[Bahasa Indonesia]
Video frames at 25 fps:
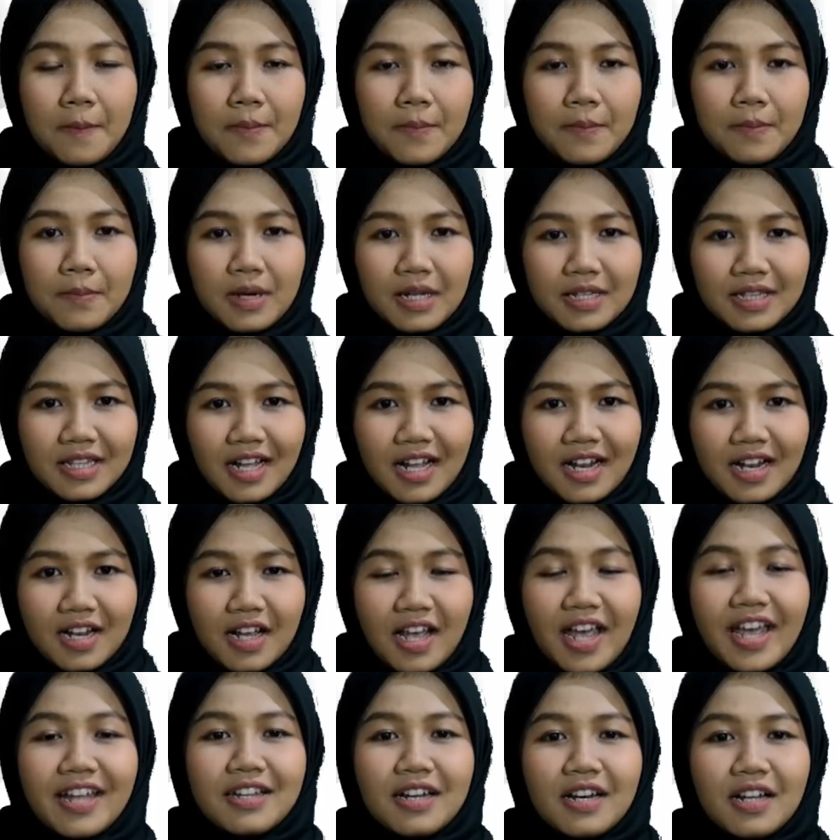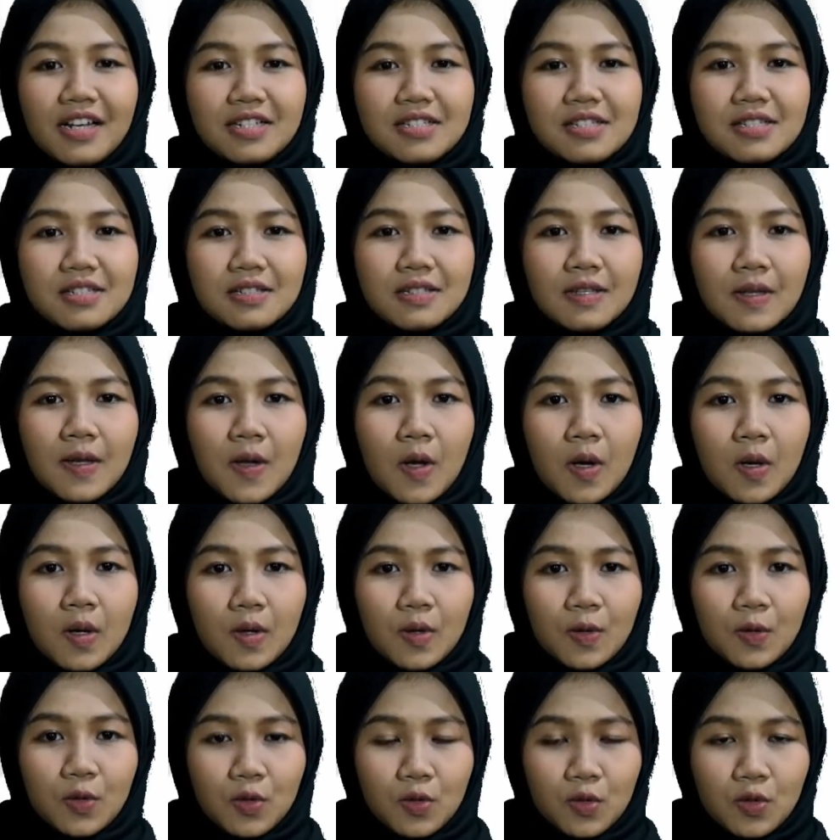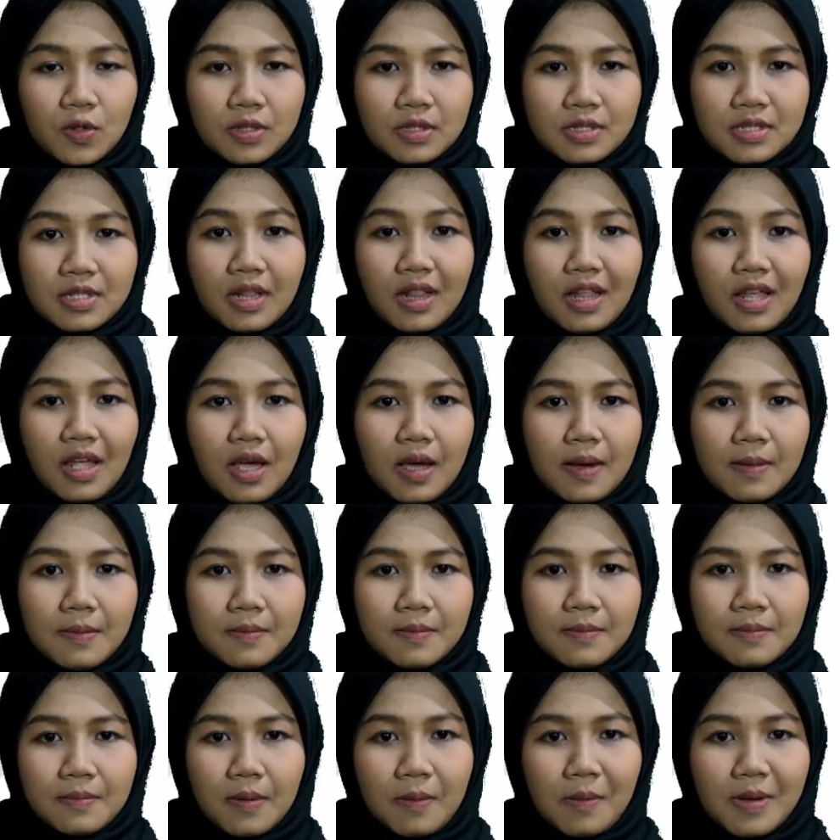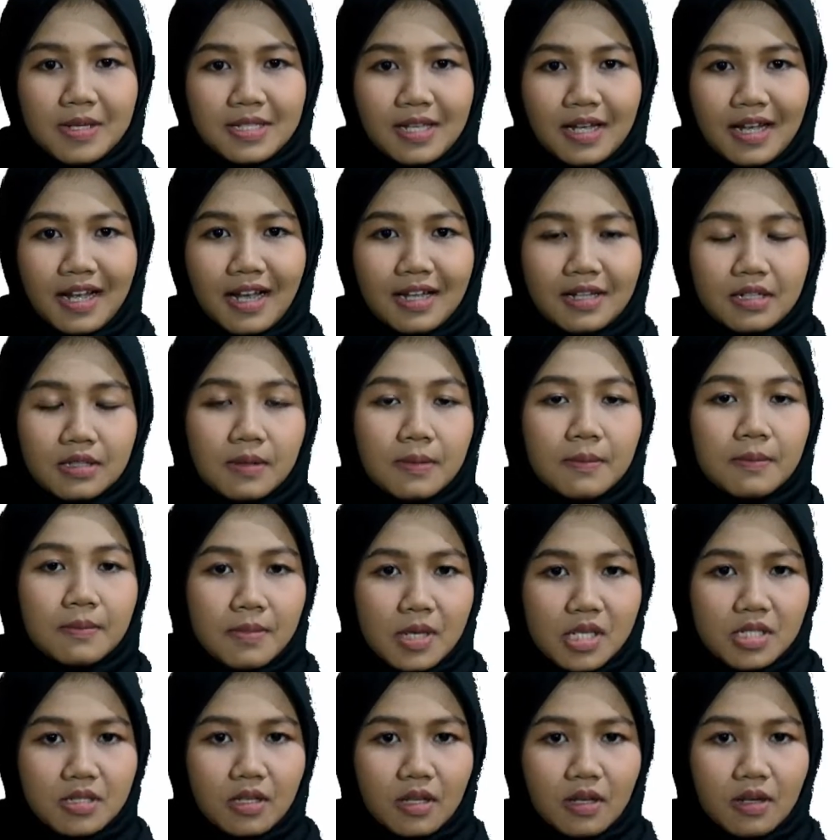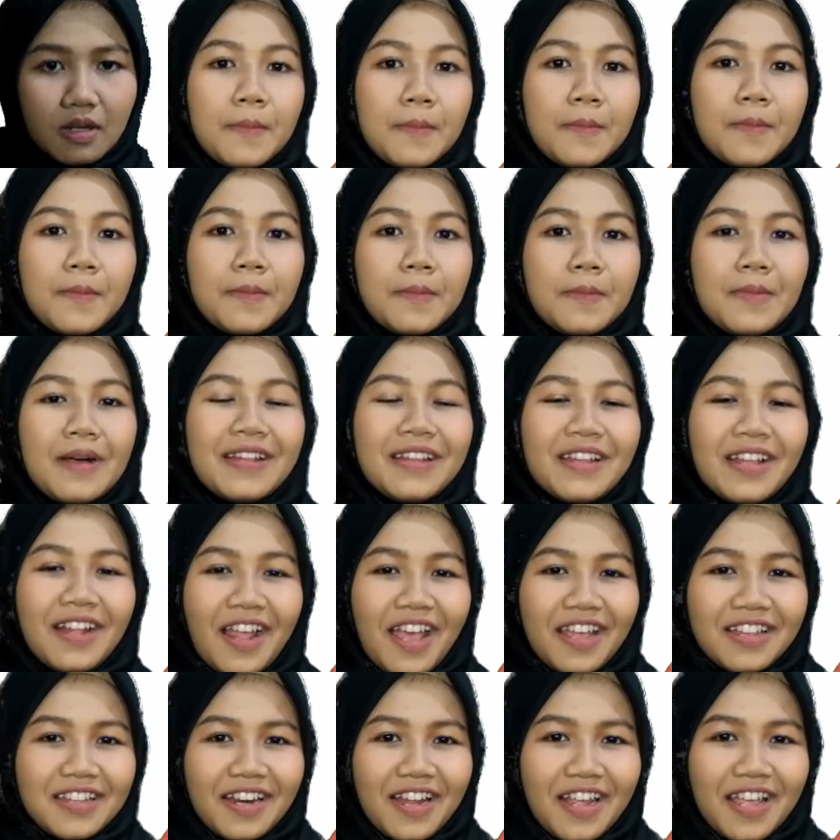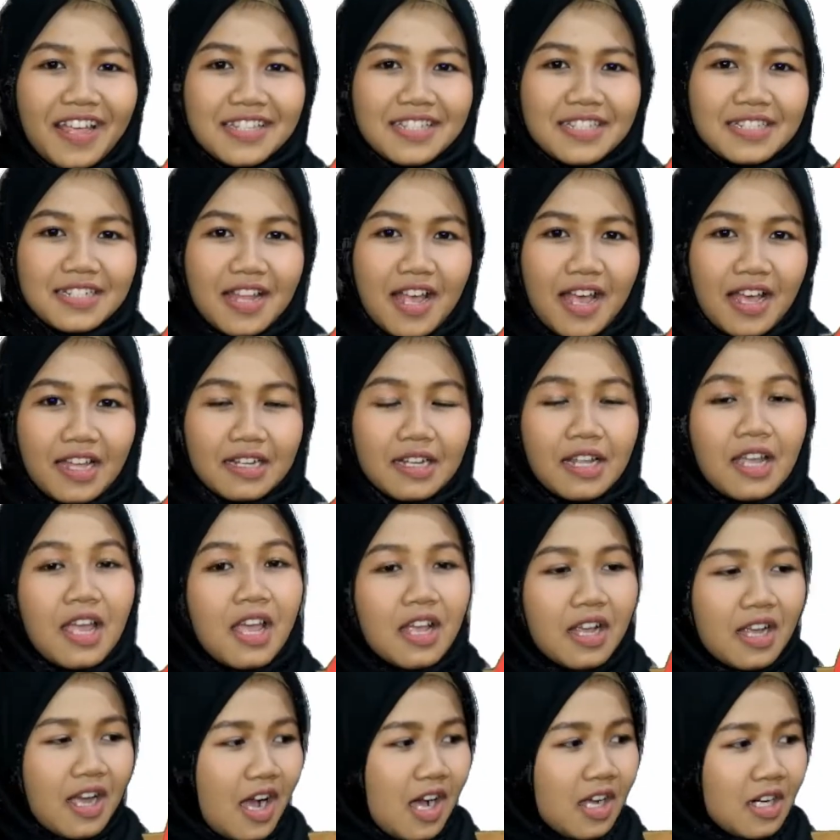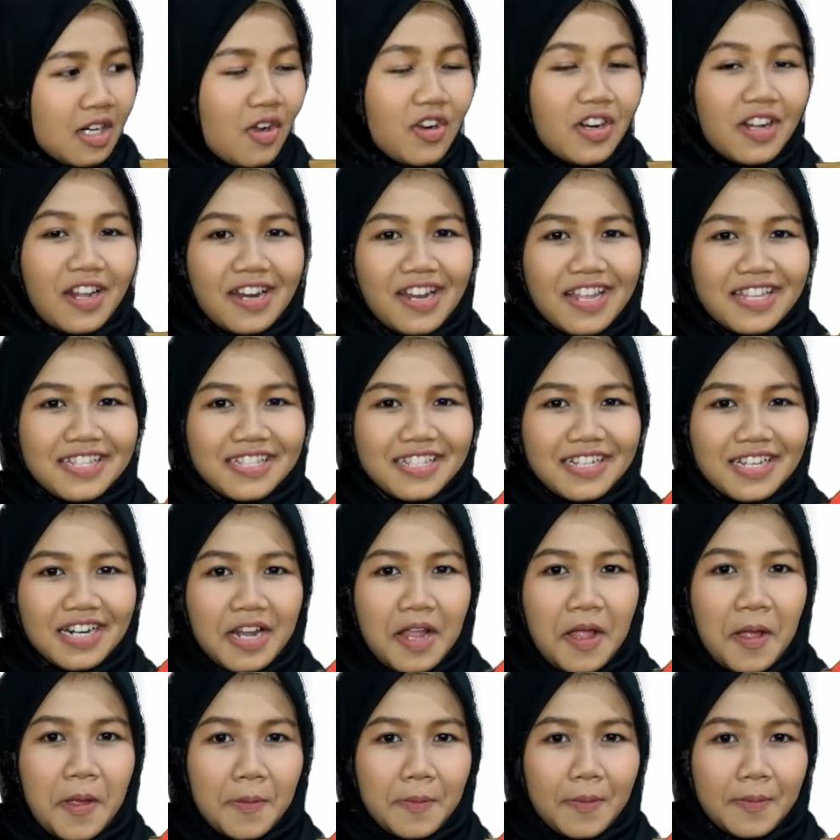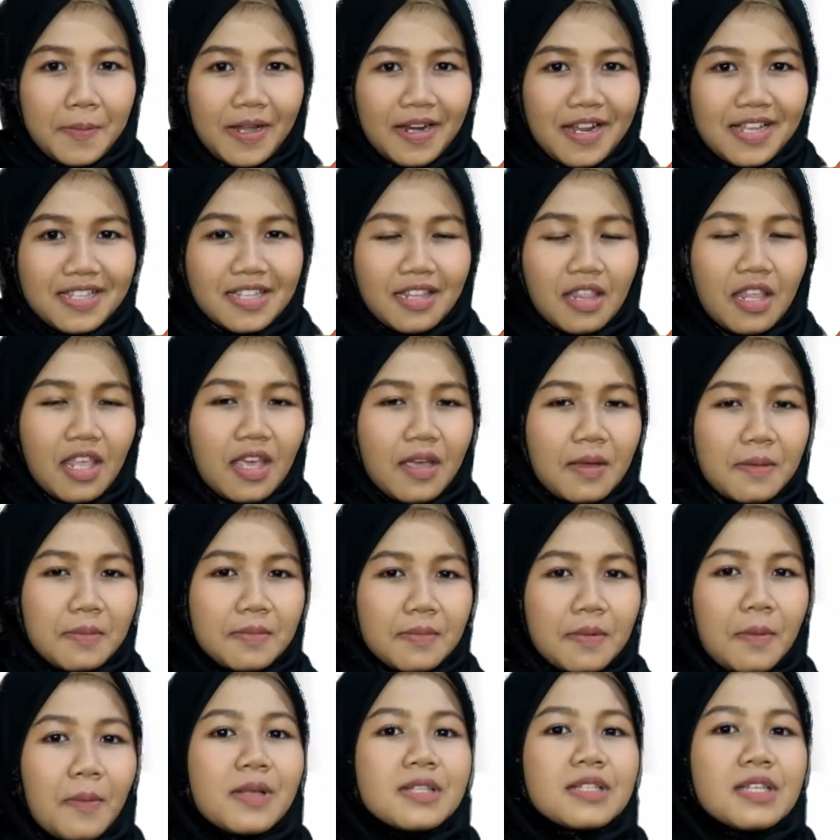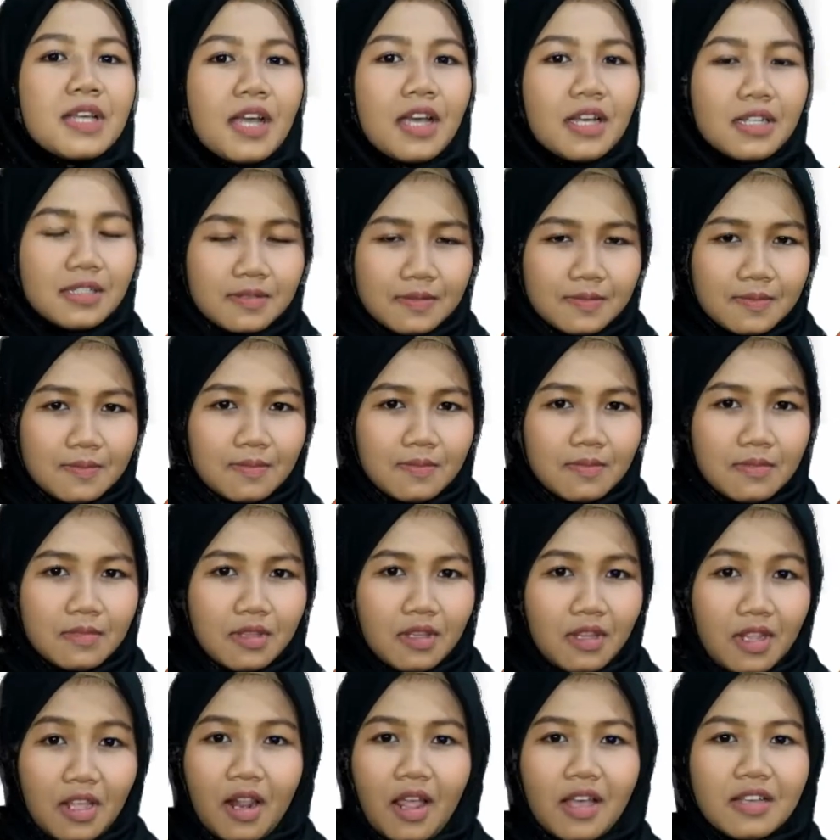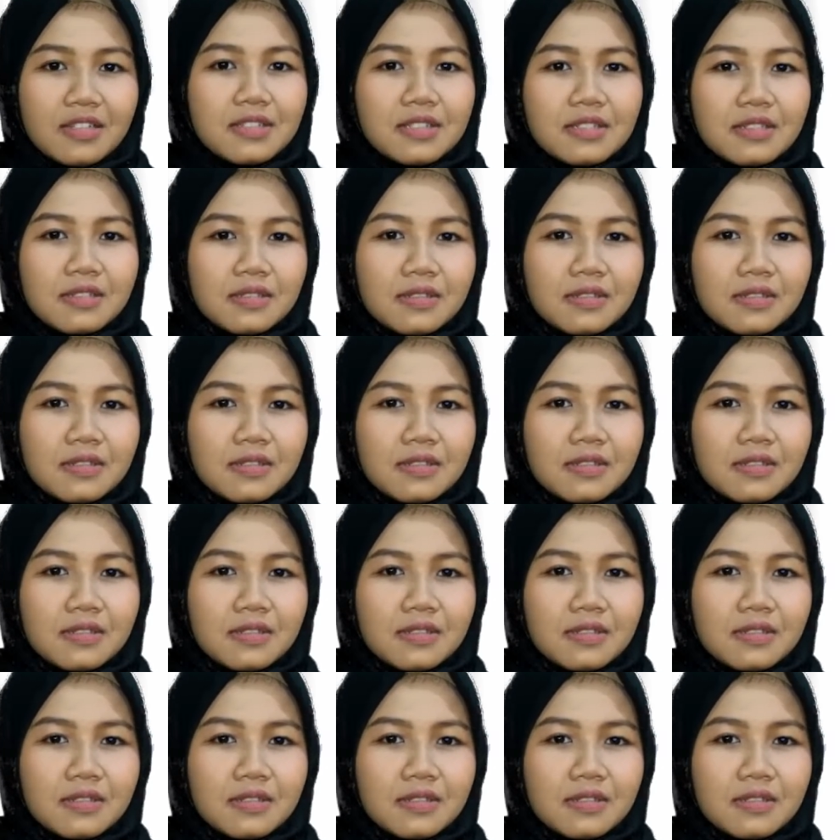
bantal headrest untuk setiap pemasangan basic. Bantal headrest dan kawan organizer pada setiap pemasangan Nils